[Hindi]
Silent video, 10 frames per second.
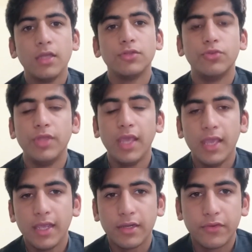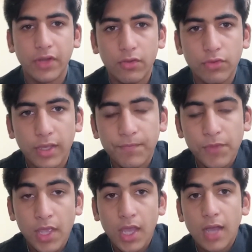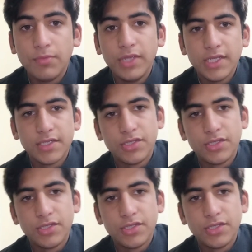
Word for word: तो ये एक ट्रैक हो गया अब ये